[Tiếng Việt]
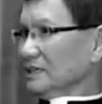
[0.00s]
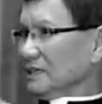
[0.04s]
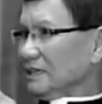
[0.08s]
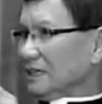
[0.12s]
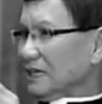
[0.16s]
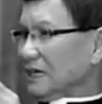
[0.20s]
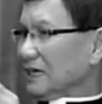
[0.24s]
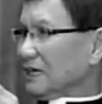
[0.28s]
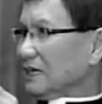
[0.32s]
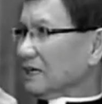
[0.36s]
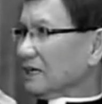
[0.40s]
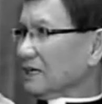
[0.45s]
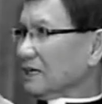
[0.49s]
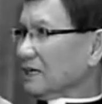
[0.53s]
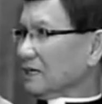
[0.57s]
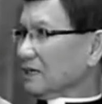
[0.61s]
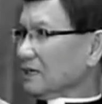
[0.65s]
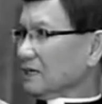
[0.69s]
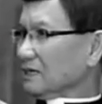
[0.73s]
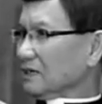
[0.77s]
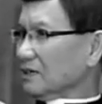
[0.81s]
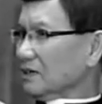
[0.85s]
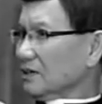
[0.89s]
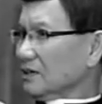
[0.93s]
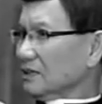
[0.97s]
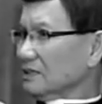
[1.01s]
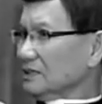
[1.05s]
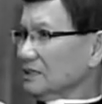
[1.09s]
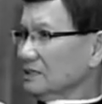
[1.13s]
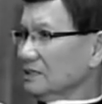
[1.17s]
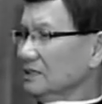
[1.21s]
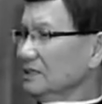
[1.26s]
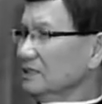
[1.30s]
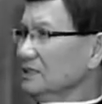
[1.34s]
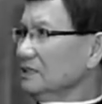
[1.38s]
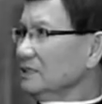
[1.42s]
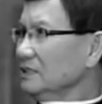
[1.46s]
đó là là con
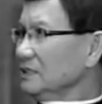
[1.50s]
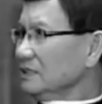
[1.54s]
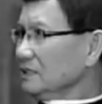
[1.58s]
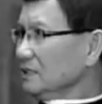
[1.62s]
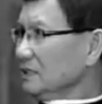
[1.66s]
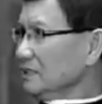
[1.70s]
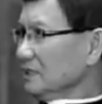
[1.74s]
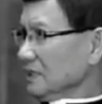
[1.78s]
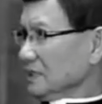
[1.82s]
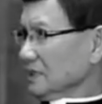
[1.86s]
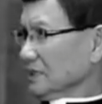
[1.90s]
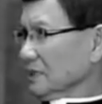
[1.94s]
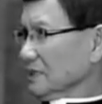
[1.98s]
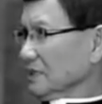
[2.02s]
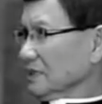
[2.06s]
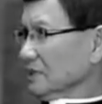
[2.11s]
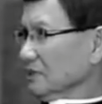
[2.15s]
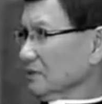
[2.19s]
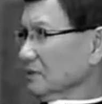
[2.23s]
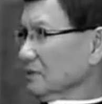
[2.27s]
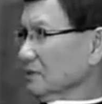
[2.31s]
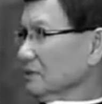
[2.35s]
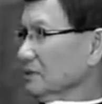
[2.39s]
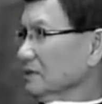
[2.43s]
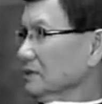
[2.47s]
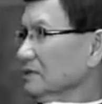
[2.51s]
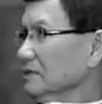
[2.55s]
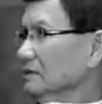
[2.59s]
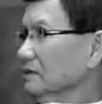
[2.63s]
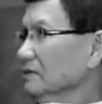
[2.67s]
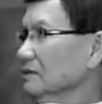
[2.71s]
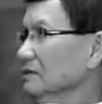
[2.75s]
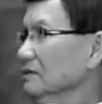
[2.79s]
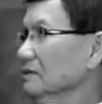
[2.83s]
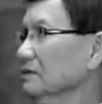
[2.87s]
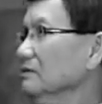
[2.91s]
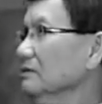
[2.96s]
chính thức thừa tự của
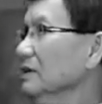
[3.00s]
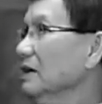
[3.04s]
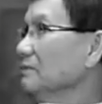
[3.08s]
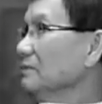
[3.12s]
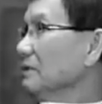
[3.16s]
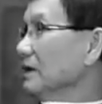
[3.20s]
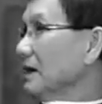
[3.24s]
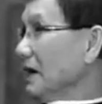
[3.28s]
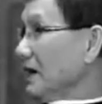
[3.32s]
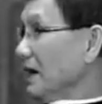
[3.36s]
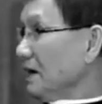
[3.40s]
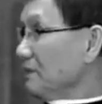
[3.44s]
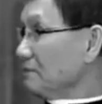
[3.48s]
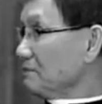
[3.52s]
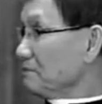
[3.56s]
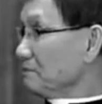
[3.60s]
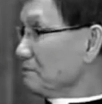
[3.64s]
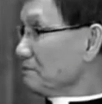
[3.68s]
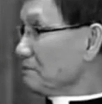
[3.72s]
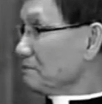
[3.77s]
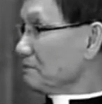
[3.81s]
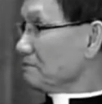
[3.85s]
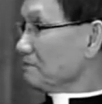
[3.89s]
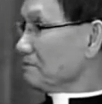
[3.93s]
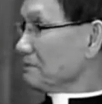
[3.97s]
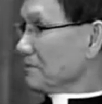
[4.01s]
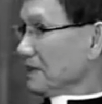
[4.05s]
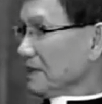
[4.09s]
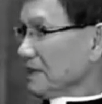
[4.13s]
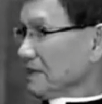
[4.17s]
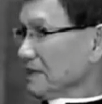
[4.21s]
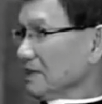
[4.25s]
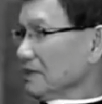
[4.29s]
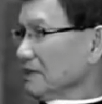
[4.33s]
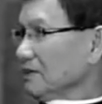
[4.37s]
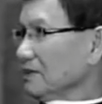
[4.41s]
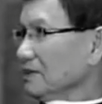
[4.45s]
của ông Abraham. Yeah. Dạ.
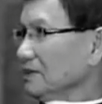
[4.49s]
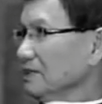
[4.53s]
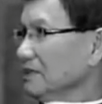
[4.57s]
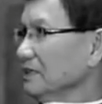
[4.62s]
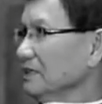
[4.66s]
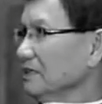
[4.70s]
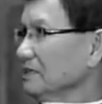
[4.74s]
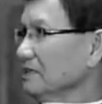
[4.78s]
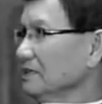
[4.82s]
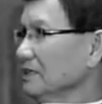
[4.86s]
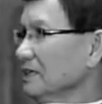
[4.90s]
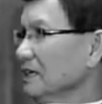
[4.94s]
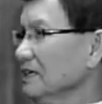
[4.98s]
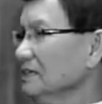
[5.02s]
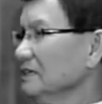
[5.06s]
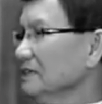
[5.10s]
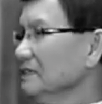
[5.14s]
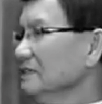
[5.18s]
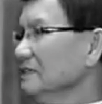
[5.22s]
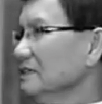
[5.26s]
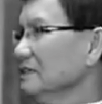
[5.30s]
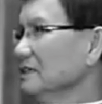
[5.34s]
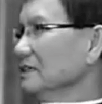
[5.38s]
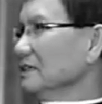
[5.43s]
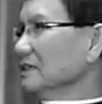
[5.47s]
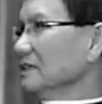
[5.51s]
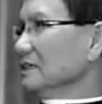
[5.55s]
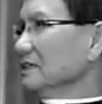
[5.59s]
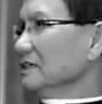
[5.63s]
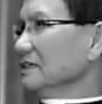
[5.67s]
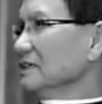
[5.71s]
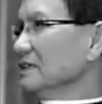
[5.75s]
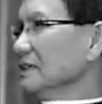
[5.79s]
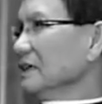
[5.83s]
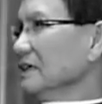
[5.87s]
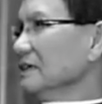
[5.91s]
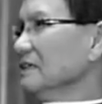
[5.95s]
Thế còn cái cái anh
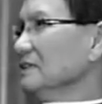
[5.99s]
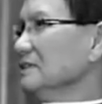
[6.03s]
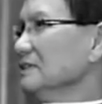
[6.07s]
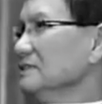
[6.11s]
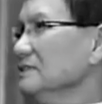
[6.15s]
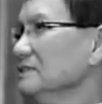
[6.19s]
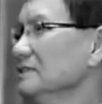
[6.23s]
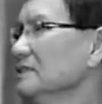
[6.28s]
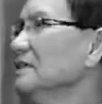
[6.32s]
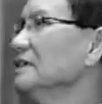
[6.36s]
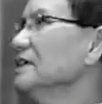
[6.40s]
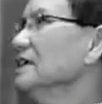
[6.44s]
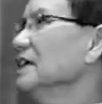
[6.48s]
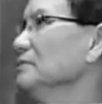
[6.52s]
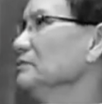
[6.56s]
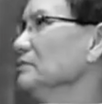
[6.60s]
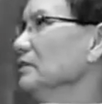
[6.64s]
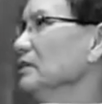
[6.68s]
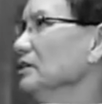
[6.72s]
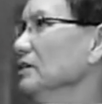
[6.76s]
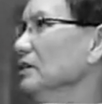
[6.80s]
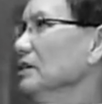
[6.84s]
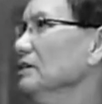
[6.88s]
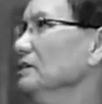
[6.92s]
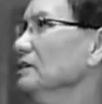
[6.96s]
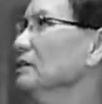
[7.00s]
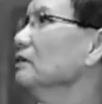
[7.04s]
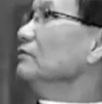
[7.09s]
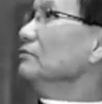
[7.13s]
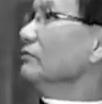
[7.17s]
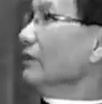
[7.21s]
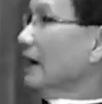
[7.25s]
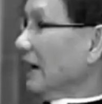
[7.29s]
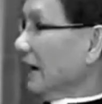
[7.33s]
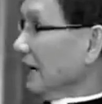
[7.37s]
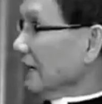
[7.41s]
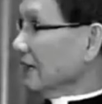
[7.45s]
cái anh đứa em của nó thì
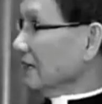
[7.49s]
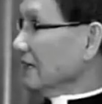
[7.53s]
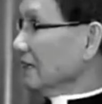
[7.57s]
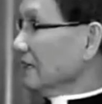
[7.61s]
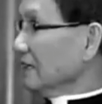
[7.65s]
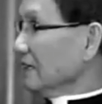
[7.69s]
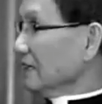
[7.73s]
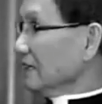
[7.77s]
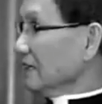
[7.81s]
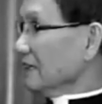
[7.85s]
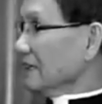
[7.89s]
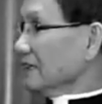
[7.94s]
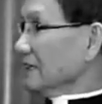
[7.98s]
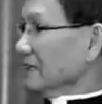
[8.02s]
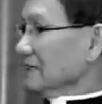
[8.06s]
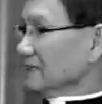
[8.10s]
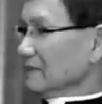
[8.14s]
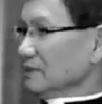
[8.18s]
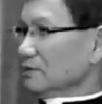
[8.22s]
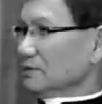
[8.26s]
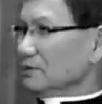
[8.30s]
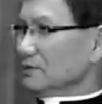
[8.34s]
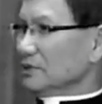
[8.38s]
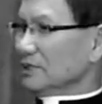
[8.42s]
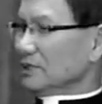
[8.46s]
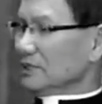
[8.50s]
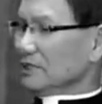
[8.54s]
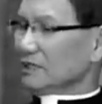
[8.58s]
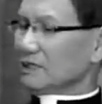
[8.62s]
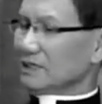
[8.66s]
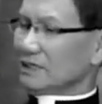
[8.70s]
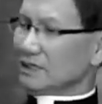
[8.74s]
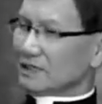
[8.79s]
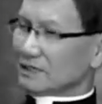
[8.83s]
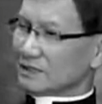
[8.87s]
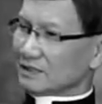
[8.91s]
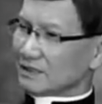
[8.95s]
không phải. Yeah. Dạ. Trong khi
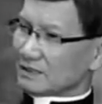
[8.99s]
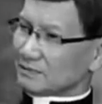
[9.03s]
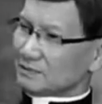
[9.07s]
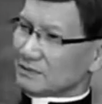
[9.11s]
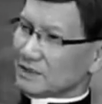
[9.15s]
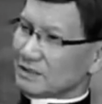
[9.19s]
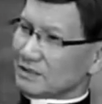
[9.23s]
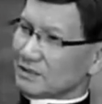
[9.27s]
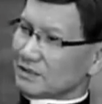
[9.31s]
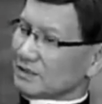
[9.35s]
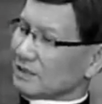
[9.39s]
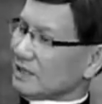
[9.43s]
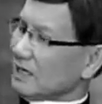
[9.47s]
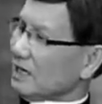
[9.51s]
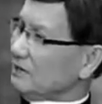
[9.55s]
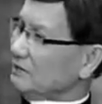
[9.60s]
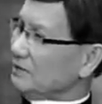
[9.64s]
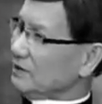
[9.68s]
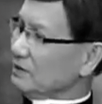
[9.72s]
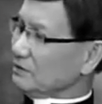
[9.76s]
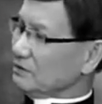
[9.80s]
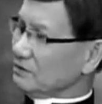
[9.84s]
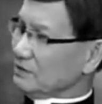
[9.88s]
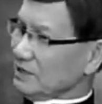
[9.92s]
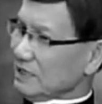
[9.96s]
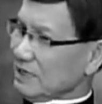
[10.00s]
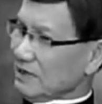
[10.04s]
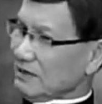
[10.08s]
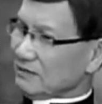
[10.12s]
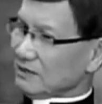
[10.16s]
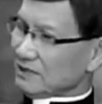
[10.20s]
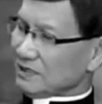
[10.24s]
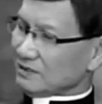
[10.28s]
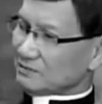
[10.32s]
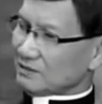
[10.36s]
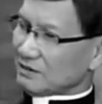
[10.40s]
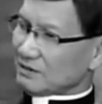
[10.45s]
đó thì bên Do Thái với Công
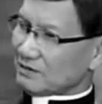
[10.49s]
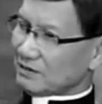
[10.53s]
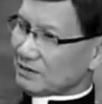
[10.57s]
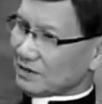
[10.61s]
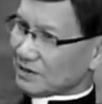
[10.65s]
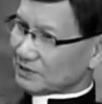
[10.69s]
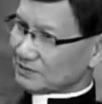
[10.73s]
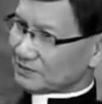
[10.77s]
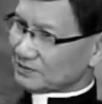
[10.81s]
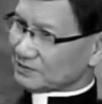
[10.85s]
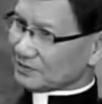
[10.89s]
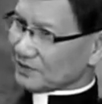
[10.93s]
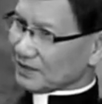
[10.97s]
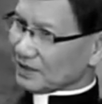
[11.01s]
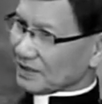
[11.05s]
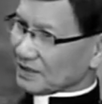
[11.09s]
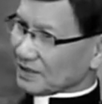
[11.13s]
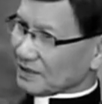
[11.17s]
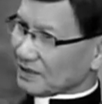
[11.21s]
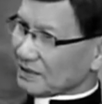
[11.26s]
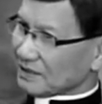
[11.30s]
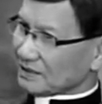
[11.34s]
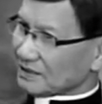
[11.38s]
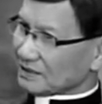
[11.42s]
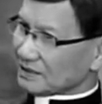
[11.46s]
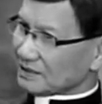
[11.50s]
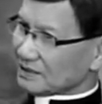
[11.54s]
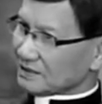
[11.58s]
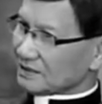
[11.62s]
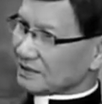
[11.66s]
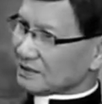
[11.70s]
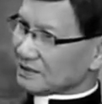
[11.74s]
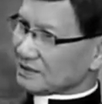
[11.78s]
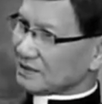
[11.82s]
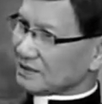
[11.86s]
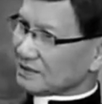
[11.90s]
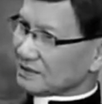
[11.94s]
giáo thì bảo là cái cái
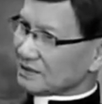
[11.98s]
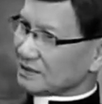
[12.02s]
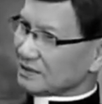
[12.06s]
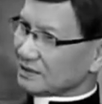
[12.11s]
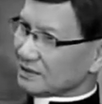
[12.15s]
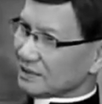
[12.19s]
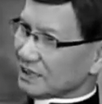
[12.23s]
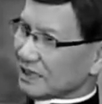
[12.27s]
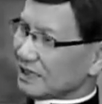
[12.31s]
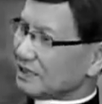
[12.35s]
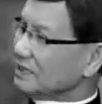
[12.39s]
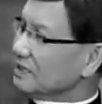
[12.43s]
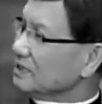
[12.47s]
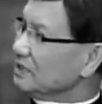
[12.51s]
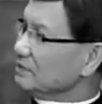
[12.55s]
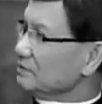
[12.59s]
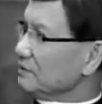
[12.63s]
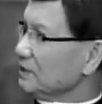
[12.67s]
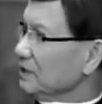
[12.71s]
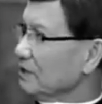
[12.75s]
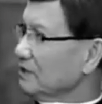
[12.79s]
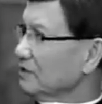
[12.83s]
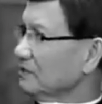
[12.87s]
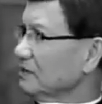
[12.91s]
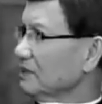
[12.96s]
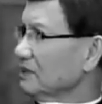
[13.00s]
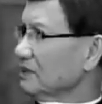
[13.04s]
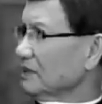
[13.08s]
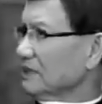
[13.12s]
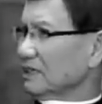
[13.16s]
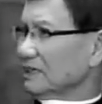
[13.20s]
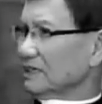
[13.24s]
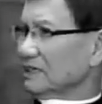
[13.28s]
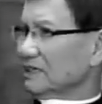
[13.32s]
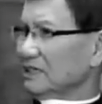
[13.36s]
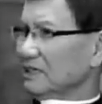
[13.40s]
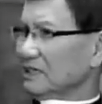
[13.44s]
cái cái cái, cái anh Ismail này
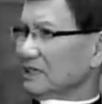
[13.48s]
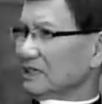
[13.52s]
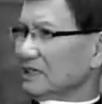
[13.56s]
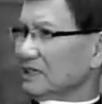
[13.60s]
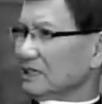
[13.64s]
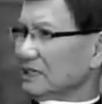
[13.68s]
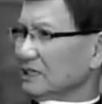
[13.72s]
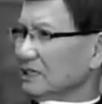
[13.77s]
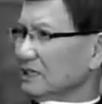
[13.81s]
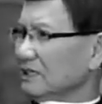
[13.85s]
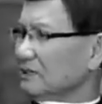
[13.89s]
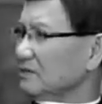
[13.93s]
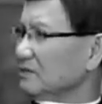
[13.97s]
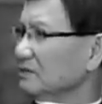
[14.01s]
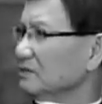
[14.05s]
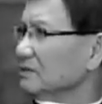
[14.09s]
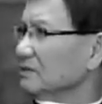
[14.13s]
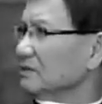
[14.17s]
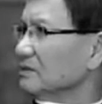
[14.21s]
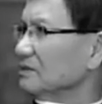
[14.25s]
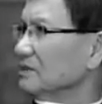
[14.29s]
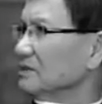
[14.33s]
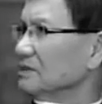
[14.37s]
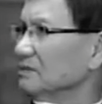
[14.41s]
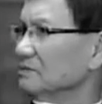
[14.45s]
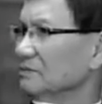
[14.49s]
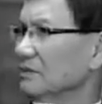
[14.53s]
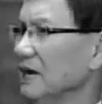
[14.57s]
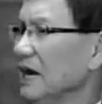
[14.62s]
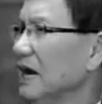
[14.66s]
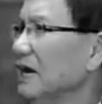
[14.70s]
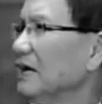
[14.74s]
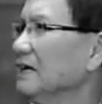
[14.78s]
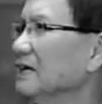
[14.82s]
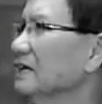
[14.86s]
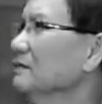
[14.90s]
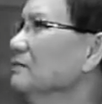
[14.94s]
là là là
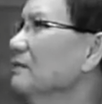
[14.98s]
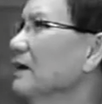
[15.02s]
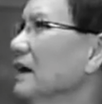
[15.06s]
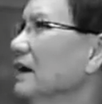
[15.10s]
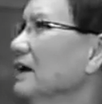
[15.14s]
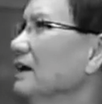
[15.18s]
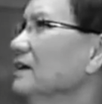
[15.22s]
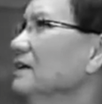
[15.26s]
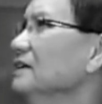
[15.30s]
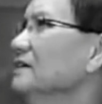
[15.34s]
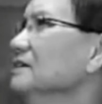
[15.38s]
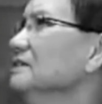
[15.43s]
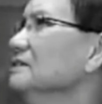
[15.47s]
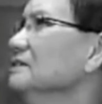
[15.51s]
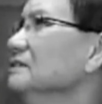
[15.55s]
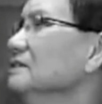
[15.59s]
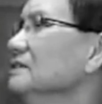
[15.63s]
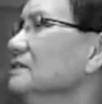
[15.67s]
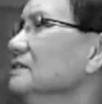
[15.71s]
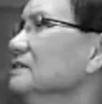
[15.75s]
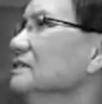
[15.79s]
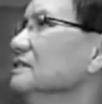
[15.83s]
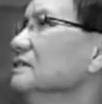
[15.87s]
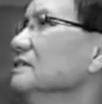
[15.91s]
bà kia bà ấy